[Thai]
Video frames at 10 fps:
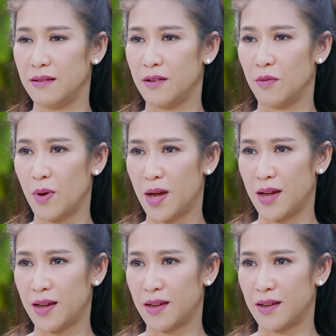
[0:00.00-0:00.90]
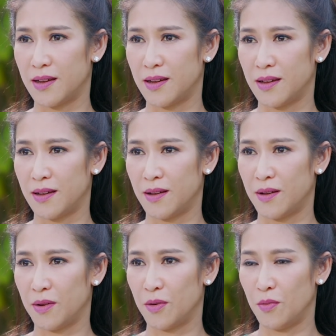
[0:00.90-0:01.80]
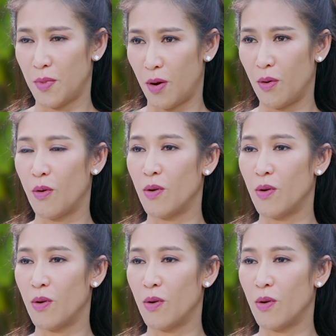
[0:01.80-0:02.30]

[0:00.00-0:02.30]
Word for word: หนึ่งว่า คุณหมอค